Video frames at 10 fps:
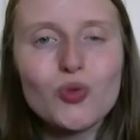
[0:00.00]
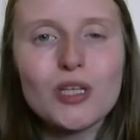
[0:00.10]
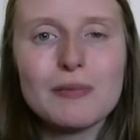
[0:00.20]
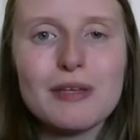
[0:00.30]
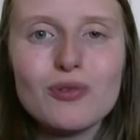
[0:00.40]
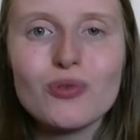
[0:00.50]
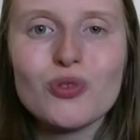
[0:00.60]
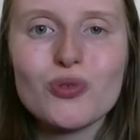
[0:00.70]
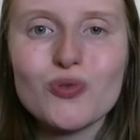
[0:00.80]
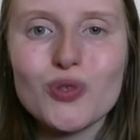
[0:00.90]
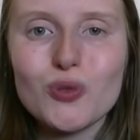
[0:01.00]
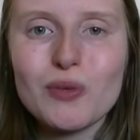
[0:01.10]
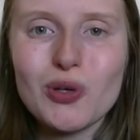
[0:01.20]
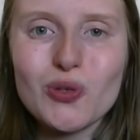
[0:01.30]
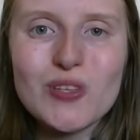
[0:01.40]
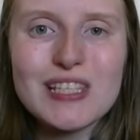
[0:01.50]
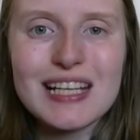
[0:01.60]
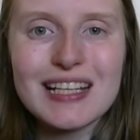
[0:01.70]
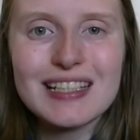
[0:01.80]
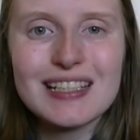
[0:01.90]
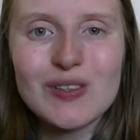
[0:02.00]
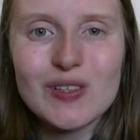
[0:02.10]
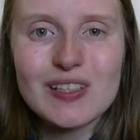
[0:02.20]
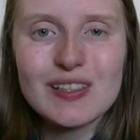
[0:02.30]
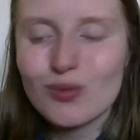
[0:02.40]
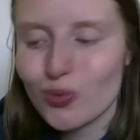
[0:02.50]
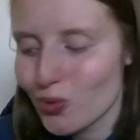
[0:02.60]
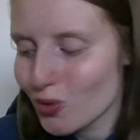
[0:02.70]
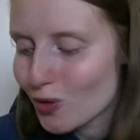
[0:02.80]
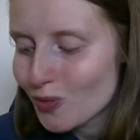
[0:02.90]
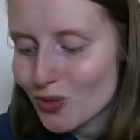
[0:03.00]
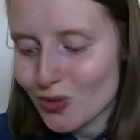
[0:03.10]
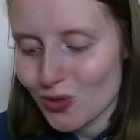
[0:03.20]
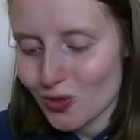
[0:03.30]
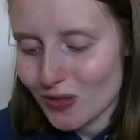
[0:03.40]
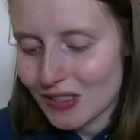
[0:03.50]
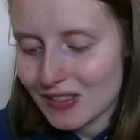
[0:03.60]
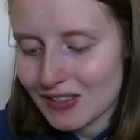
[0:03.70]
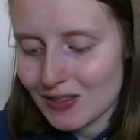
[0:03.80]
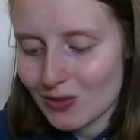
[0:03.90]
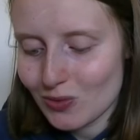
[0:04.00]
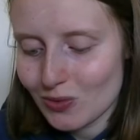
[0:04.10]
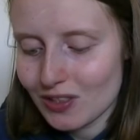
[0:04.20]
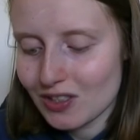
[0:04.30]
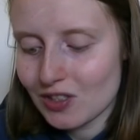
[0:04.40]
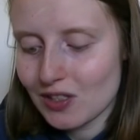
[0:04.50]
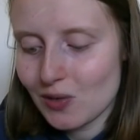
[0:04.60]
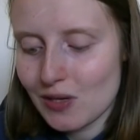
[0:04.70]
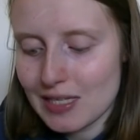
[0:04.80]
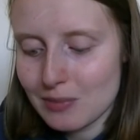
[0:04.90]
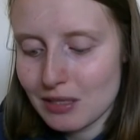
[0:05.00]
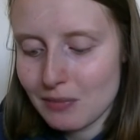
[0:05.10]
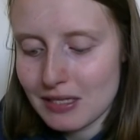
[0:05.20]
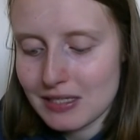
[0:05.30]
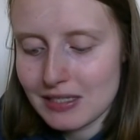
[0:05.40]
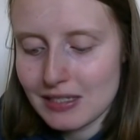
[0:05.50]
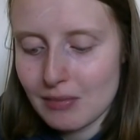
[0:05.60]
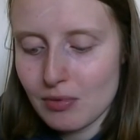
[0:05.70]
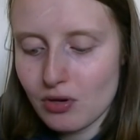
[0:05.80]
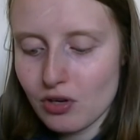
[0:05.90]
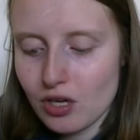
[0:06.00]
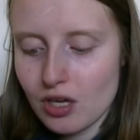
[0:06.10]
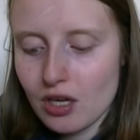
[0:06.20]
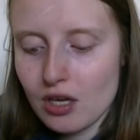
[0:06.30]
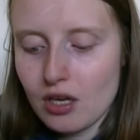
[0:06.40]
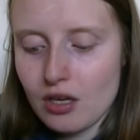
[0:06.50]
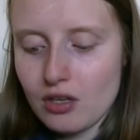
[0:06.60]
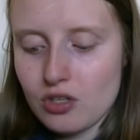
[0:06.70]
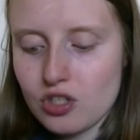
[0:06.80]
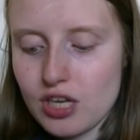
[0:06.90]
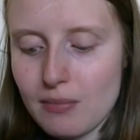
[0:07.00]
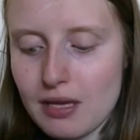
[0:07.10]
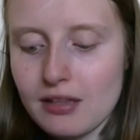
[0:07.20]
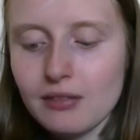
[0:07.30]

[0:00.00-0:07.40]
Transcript: bienvenue dans ce nouveau numéro du C'est lundi que lisez-vous. Je commence tout de suite. Donc j'ai lu la semaine passée d'abord Chaman,